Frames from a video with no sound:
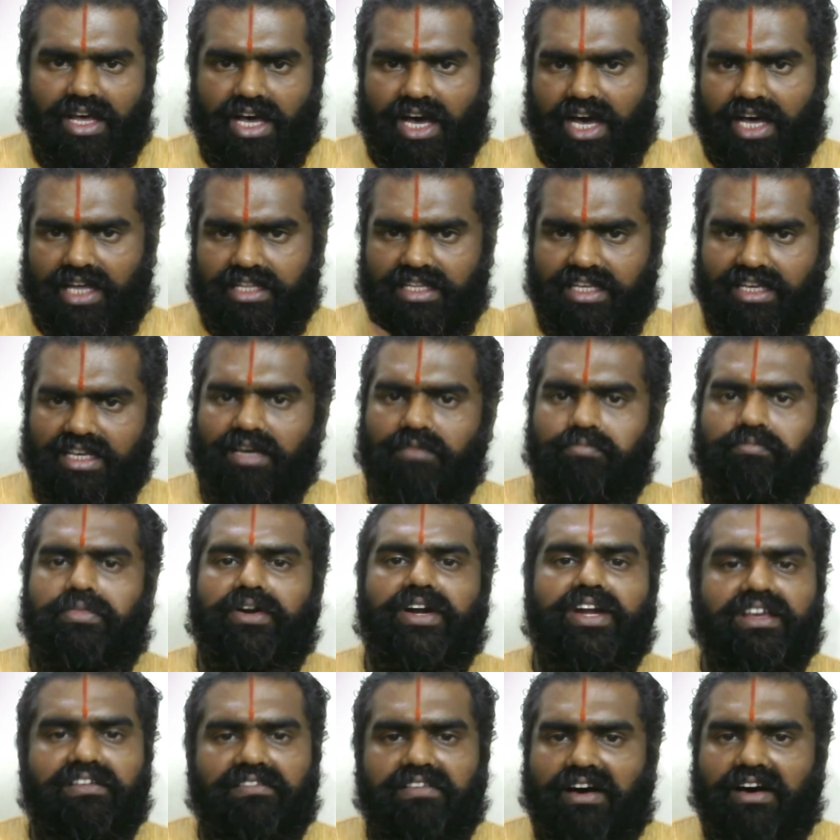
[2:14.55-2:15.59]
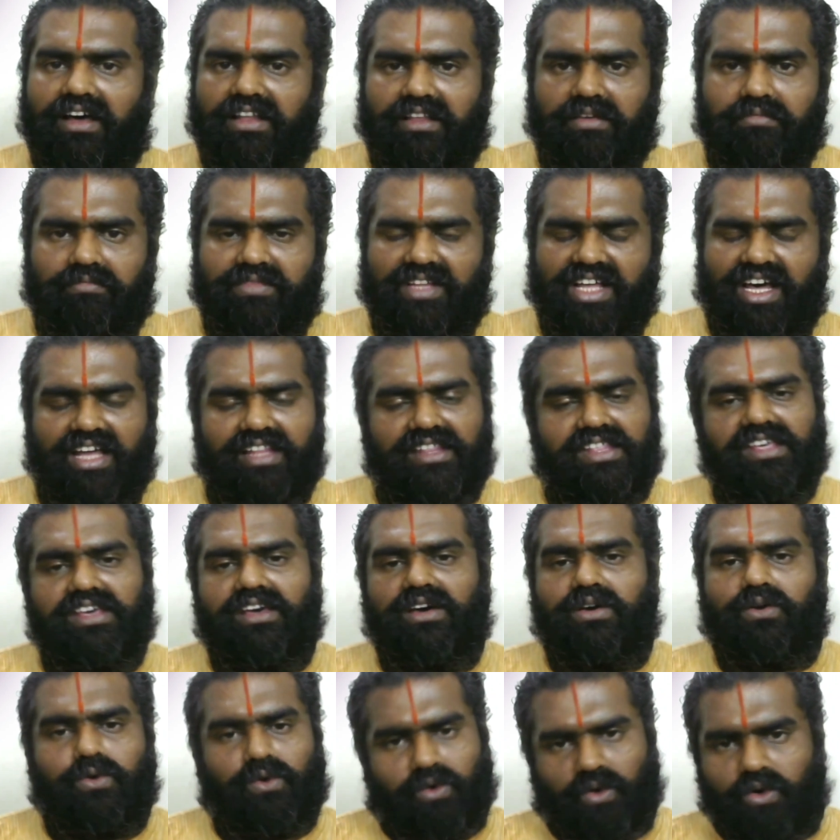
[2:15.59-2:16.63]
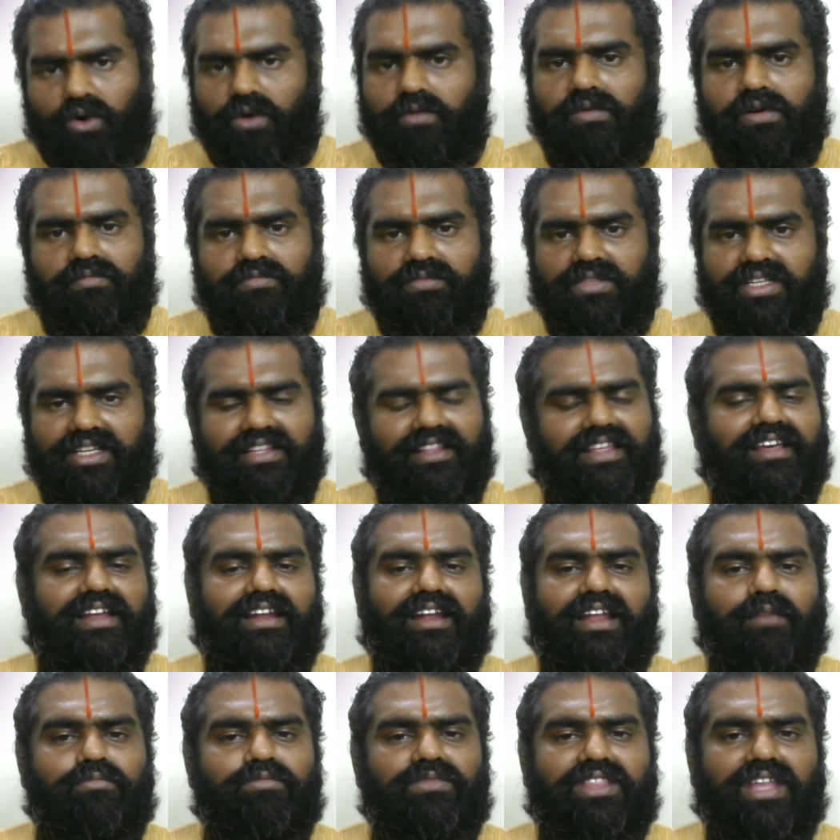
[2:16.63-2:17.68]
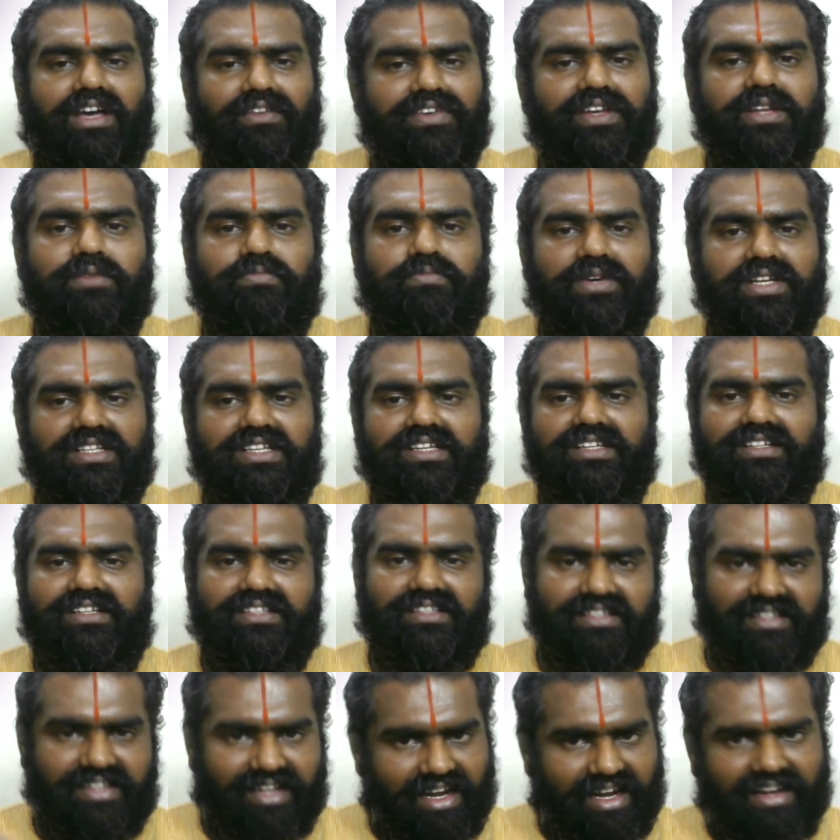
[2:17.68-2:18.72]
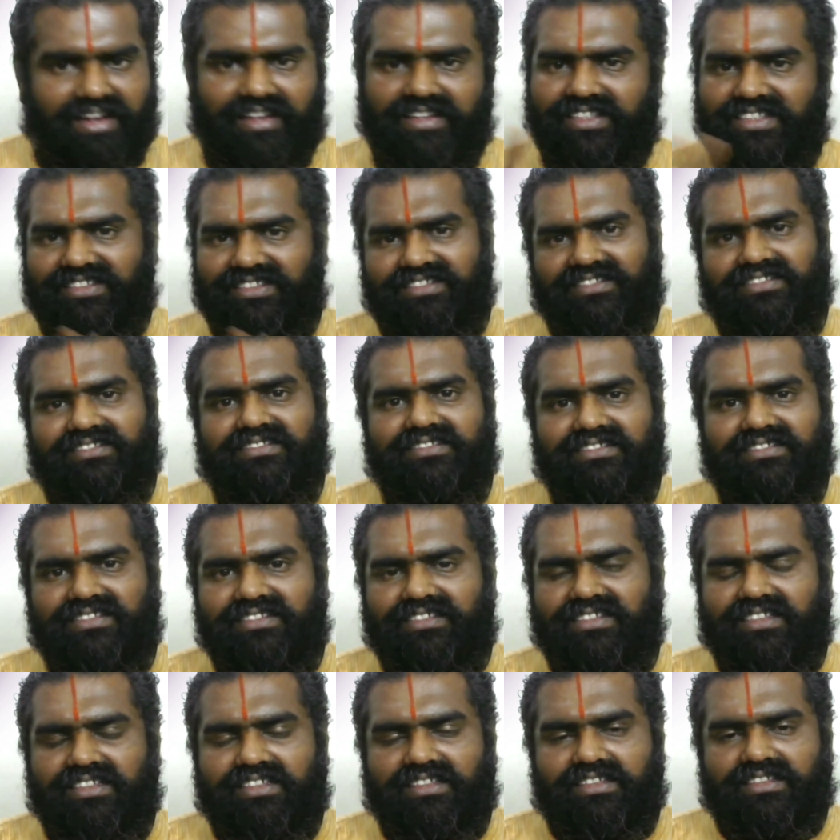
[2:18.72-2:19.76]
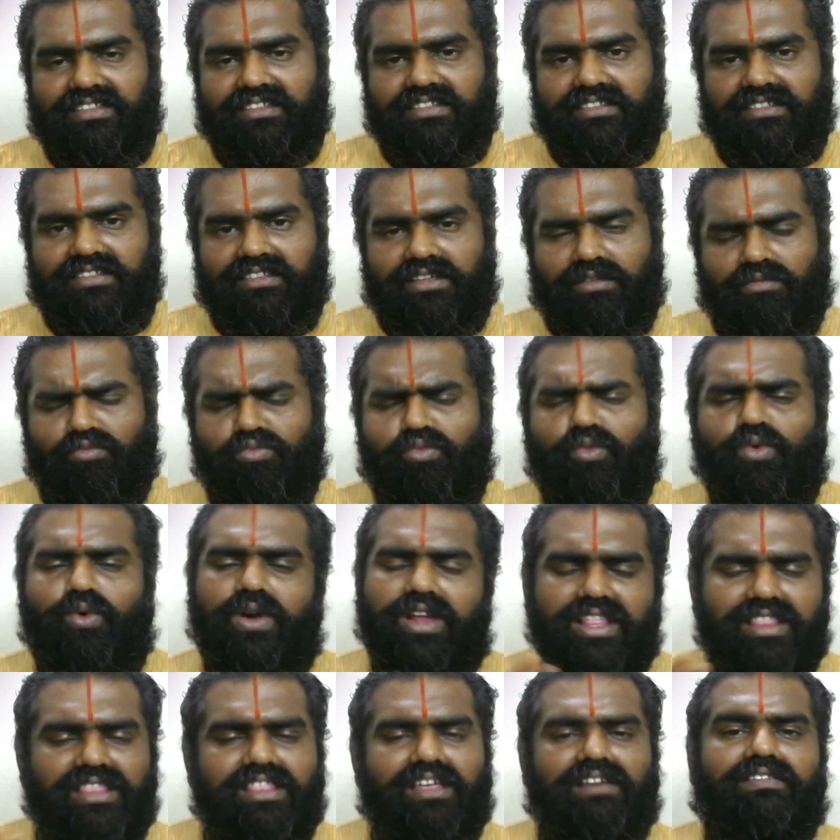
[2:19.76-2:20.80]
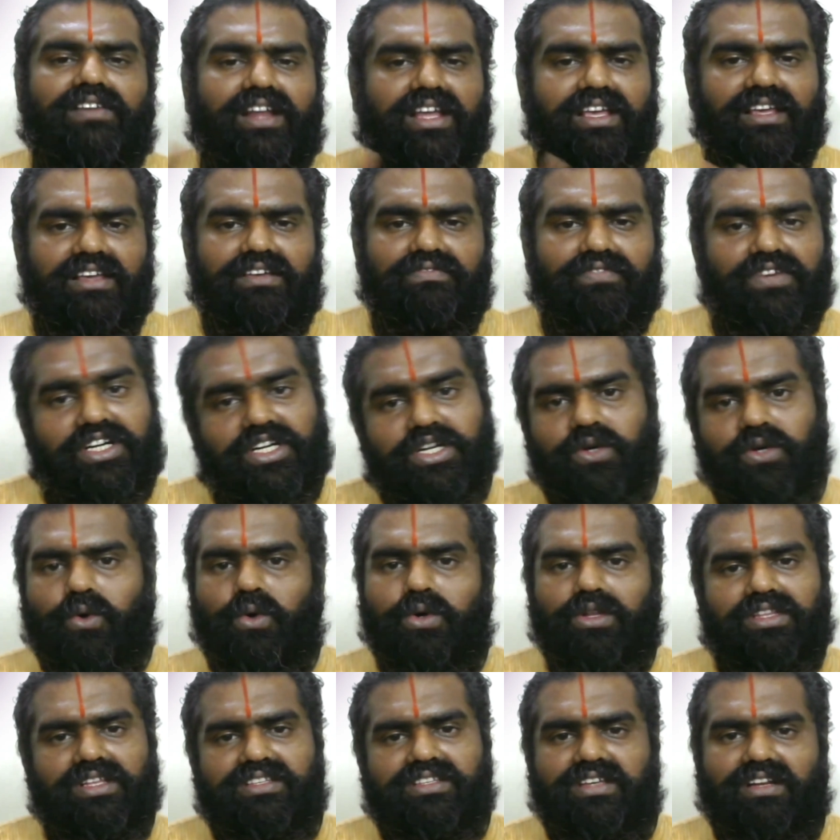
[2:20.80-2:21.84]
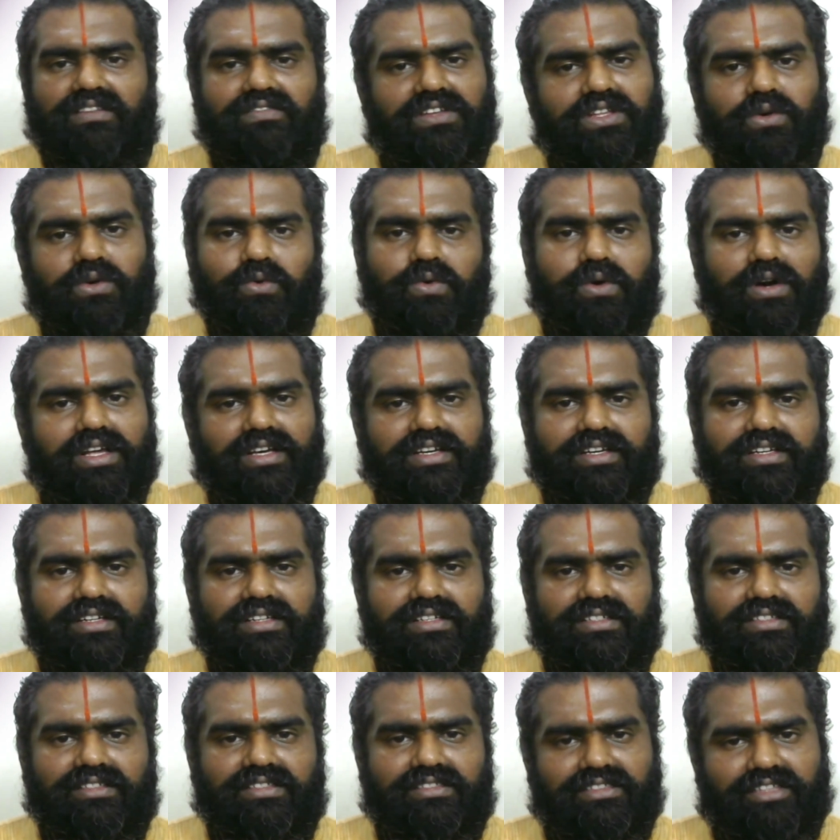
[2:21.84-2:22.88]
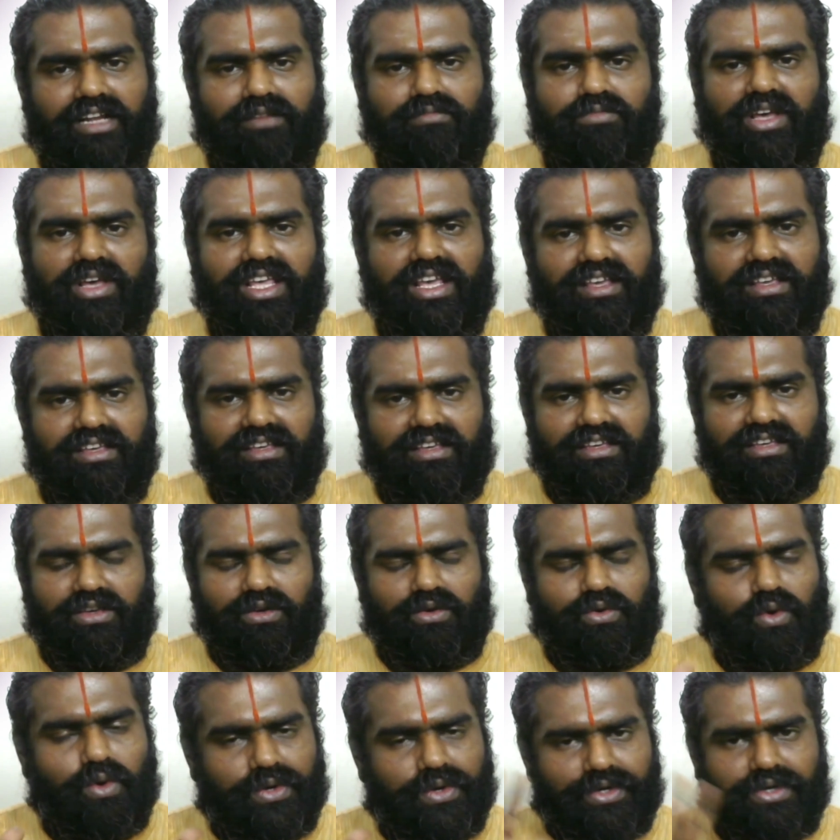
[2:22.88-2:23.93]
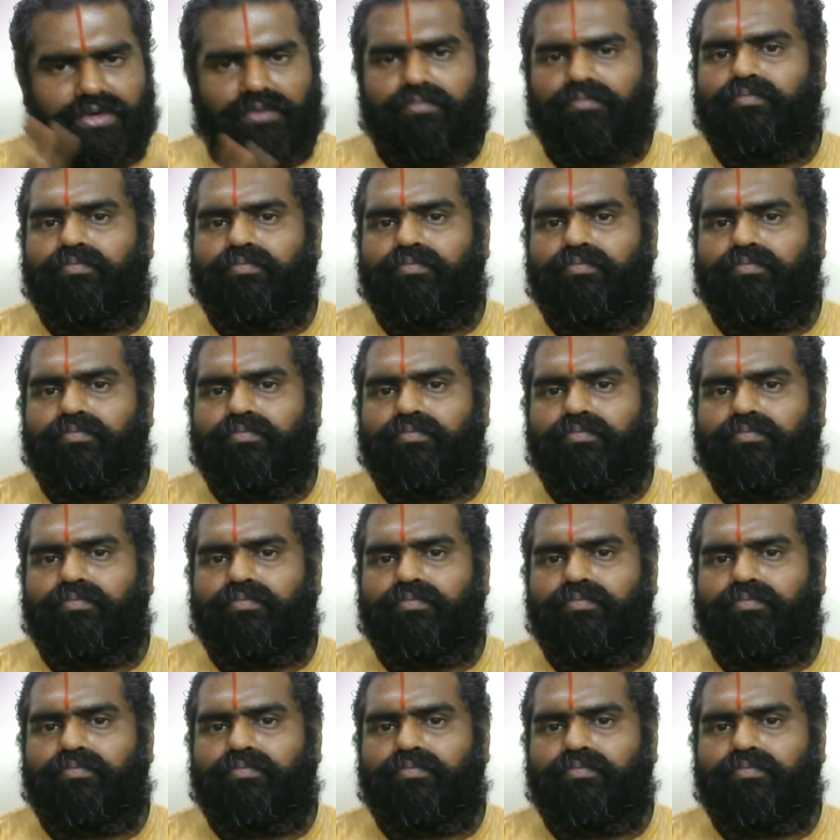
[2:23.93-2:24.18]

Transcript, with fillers: அதிக பிடிவாதம் அதிக கோபம் இதையெல்லாம் தவிர்ப்பது நல்லது முடிந்தவரை விட்டு கொடுத்து செல்வது உங்களுக்கு நன்மையை கொடுக்கும்